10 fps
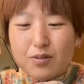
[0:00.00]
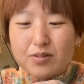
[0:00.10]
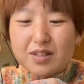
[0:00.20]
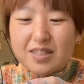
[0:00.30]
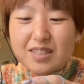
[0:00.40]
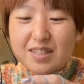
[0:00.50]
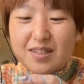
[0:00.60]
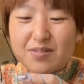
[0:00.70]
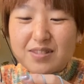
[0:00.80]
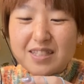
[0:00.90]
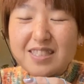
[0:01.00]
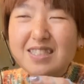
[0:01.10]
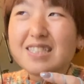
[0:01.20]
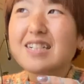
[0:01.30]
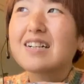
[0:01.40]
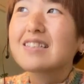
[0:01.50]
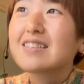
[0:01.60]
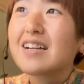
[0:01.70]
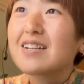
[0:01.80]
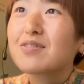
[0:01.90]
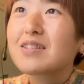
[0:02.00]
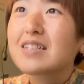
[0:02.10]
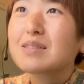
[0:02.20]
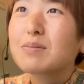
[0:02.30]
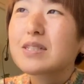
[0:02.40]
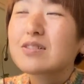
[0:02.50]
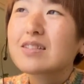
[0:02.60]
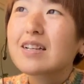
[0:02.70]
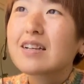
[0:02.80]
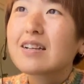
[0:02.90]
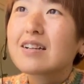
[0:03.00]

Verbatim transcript: 同じ日同じ時間帯同じ場所で